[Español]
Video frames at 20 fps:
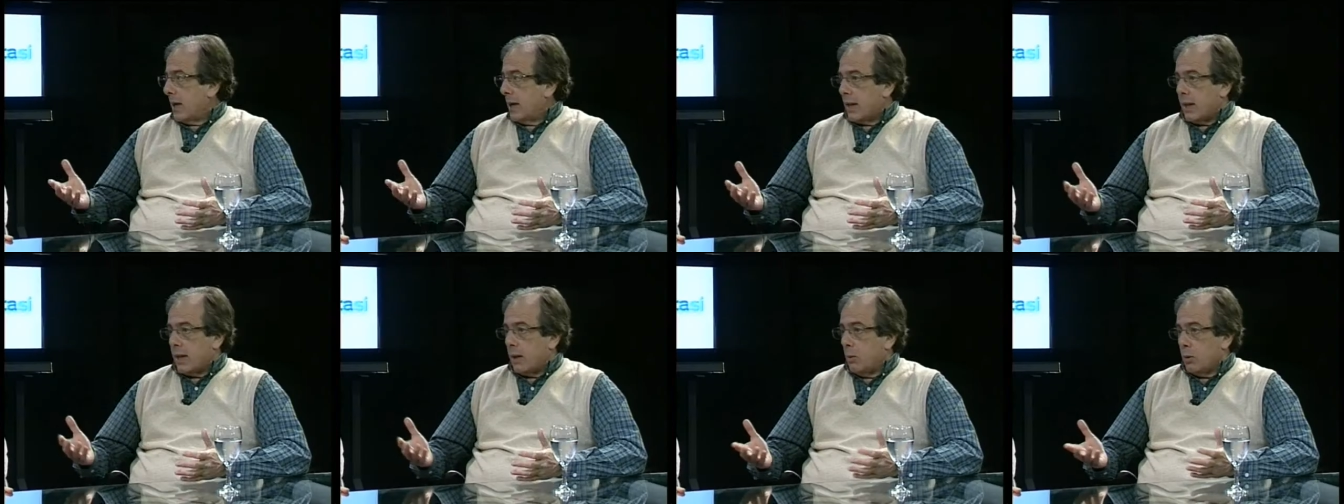
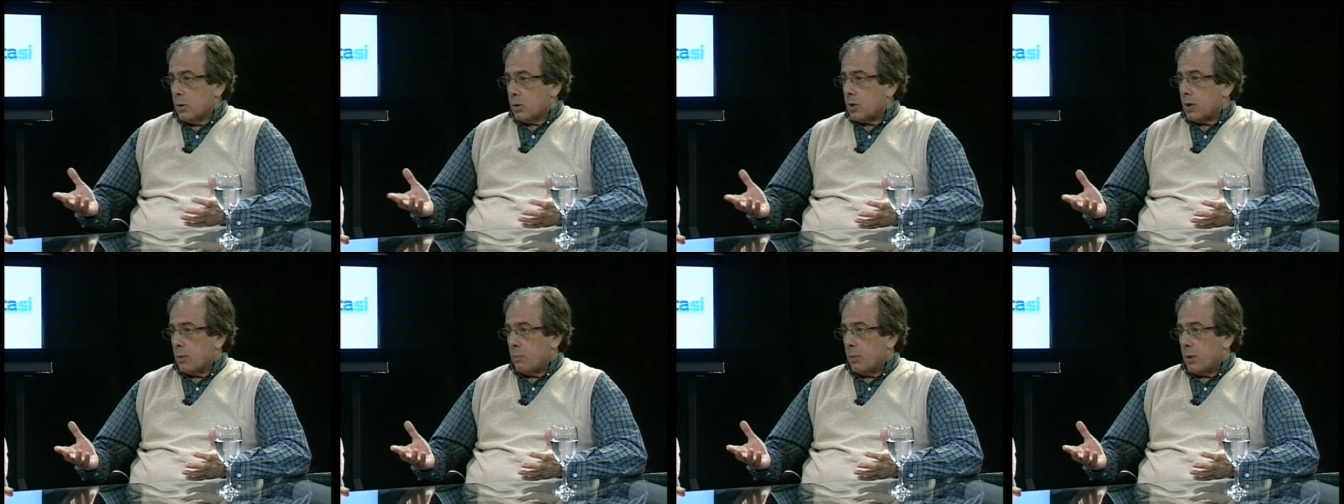estas
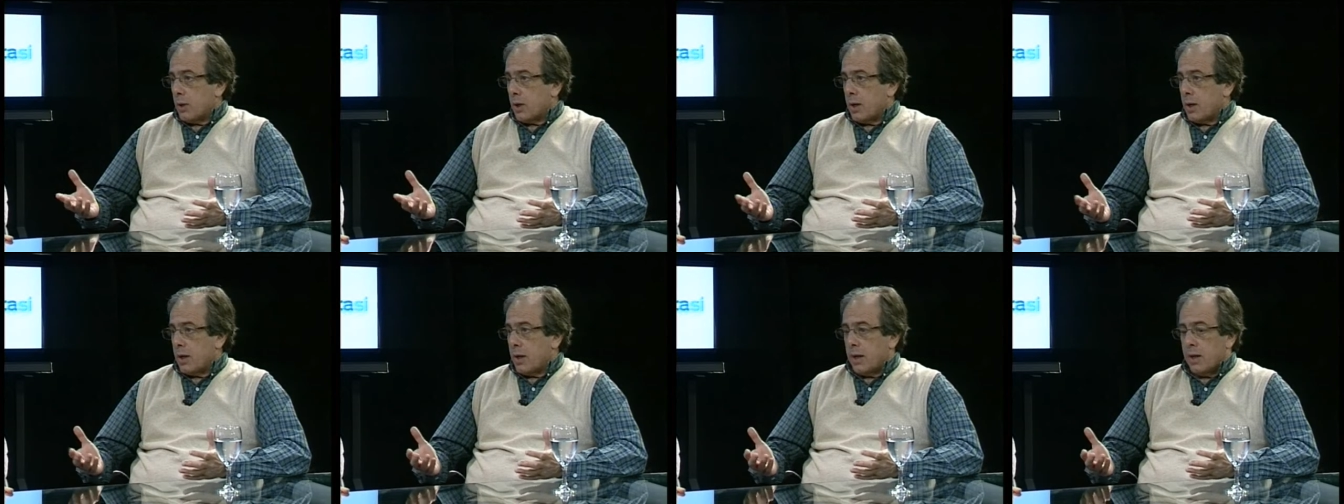voces,
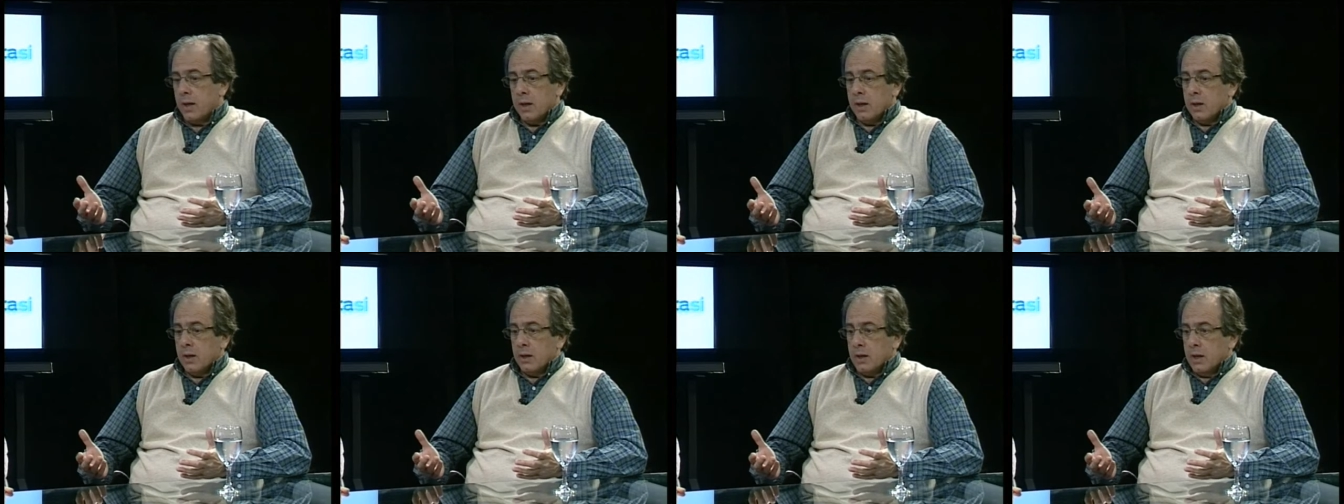porque
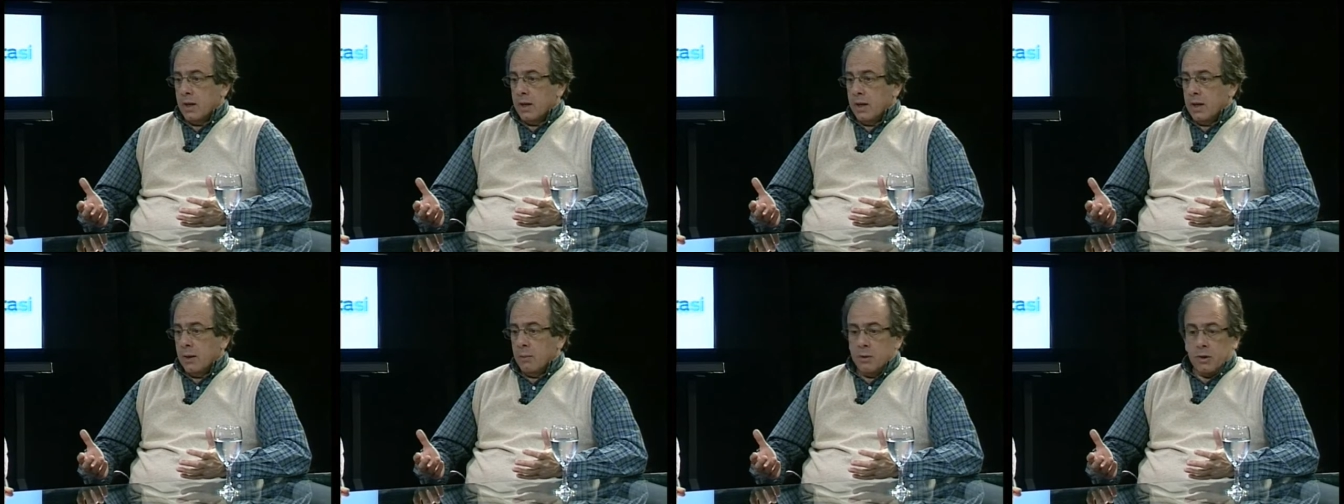
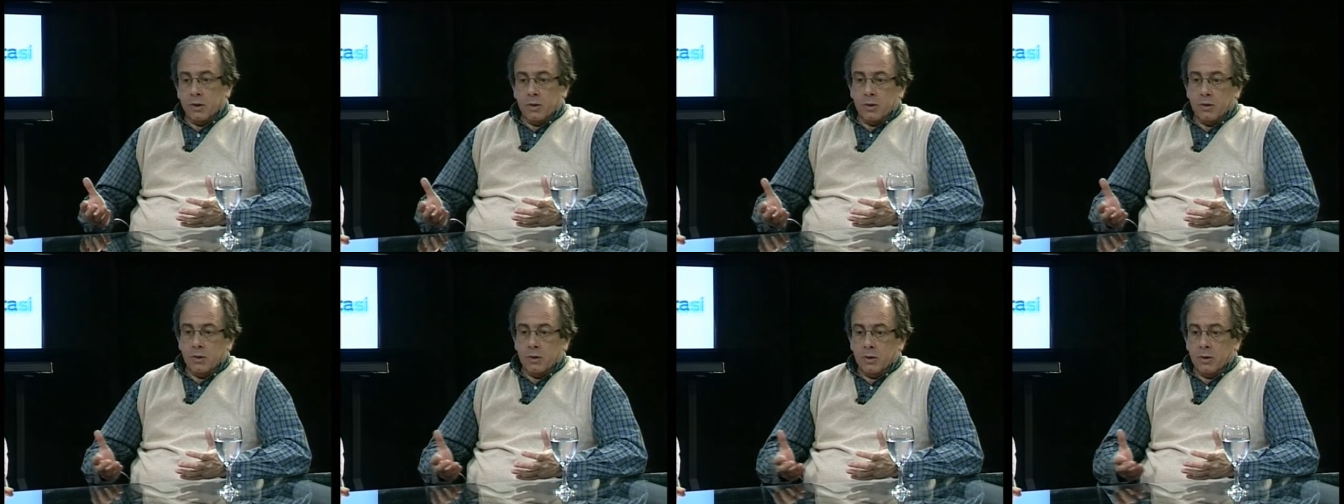eh,
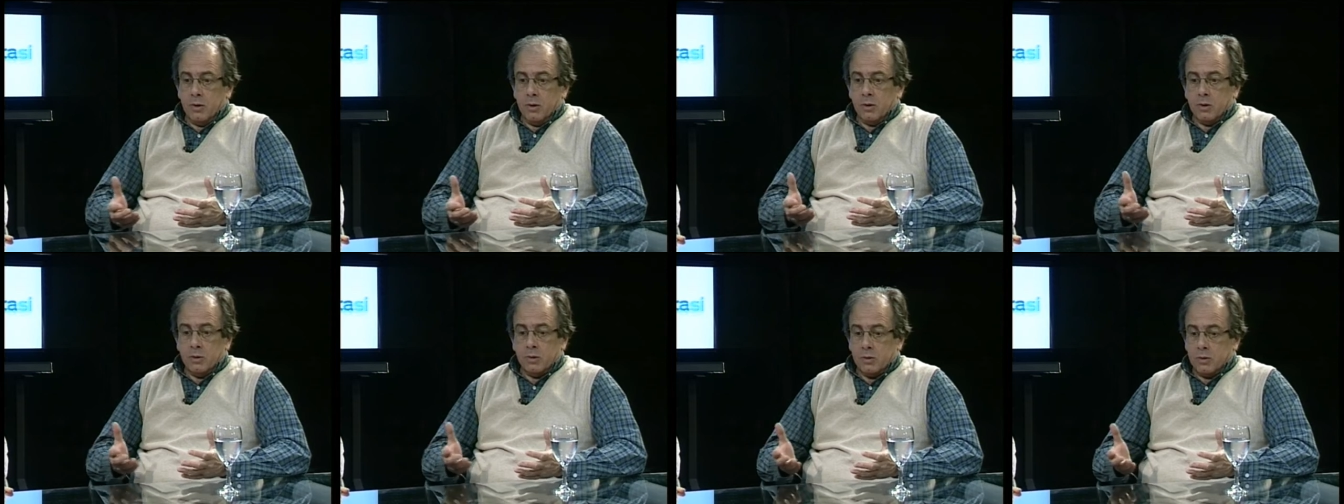bueno,
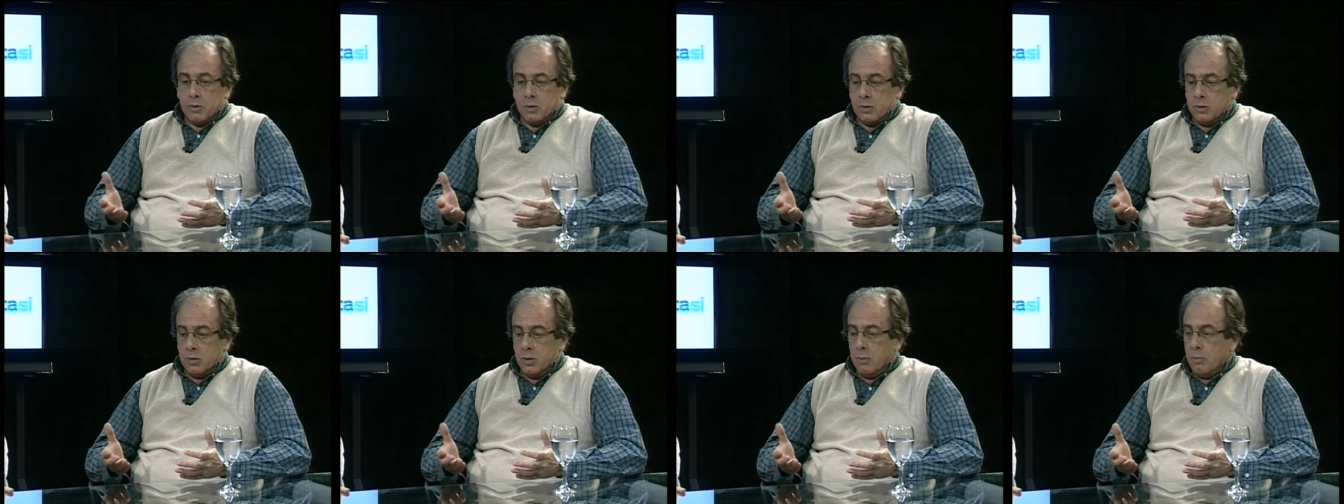los,